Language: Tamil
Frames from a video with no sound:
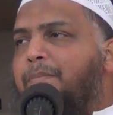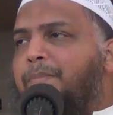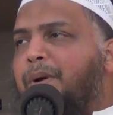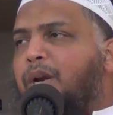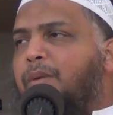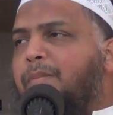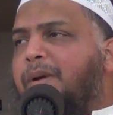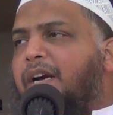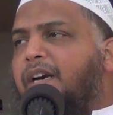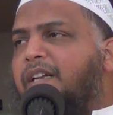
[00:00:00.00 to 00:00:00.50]

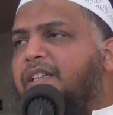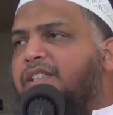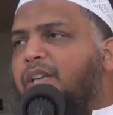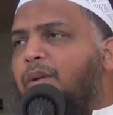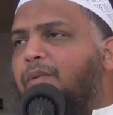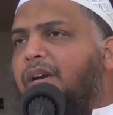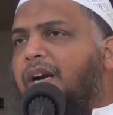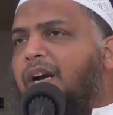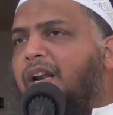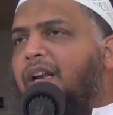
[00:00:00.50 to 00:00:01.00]

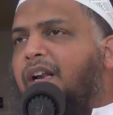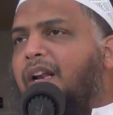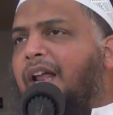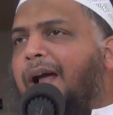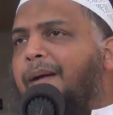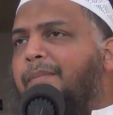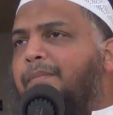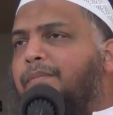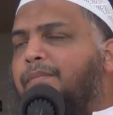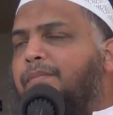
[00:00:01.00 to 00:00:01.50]
பெருமையடைத்தவர்கள்
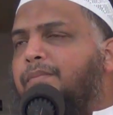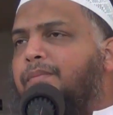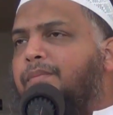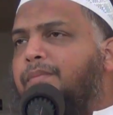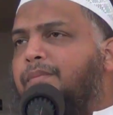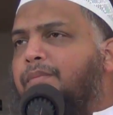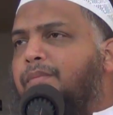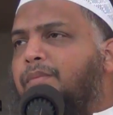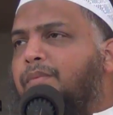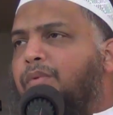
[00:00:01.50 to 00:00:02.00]
எல்லாம்
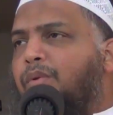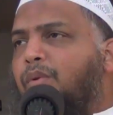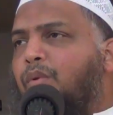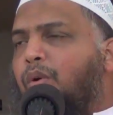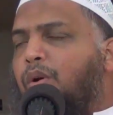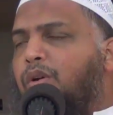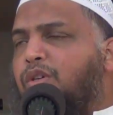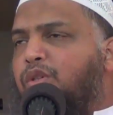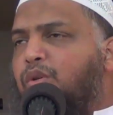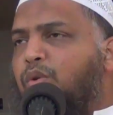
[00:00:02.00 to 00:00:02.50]

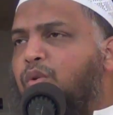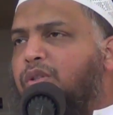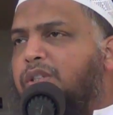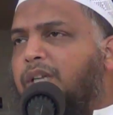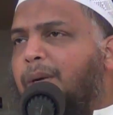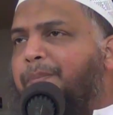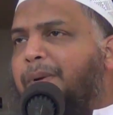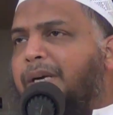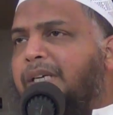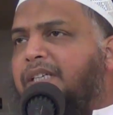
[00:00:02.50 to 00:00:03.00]
ஒன்று
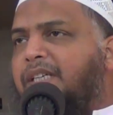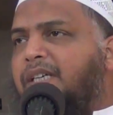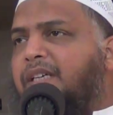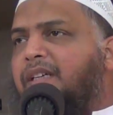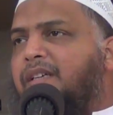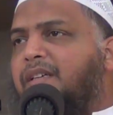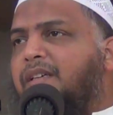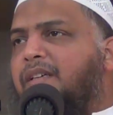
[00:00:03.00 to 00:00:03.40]
கூட்டப்பட்டு